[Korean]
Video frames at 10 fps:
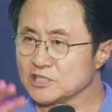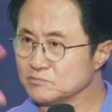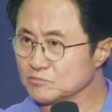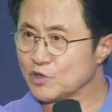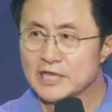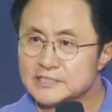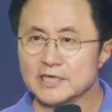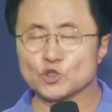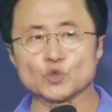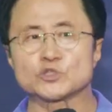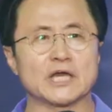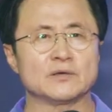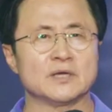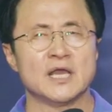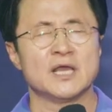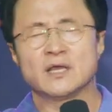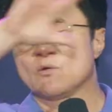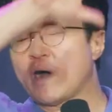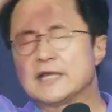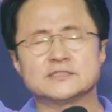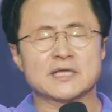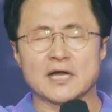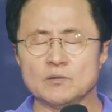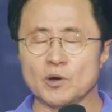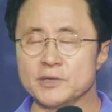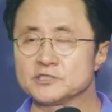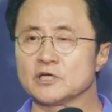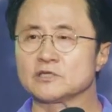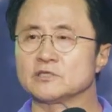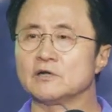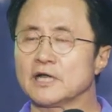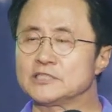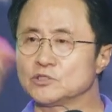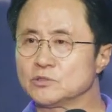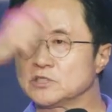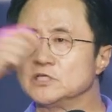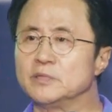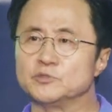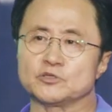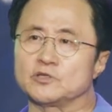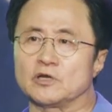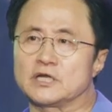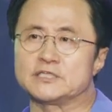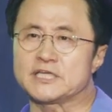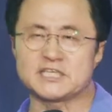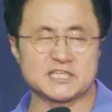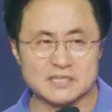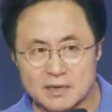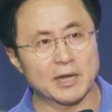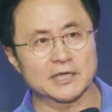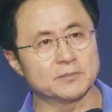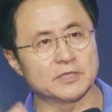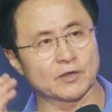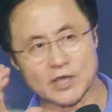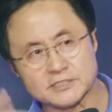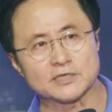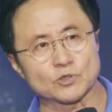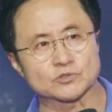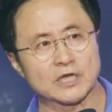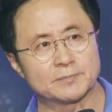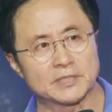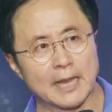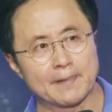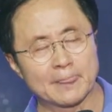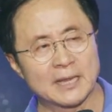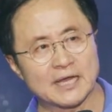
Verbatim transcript: 지금 굉장히 독특한 환상을 보면서 그걸 가지고 그림으로 그려내는데 기가 막힙니다. 굉장히 독특합니다.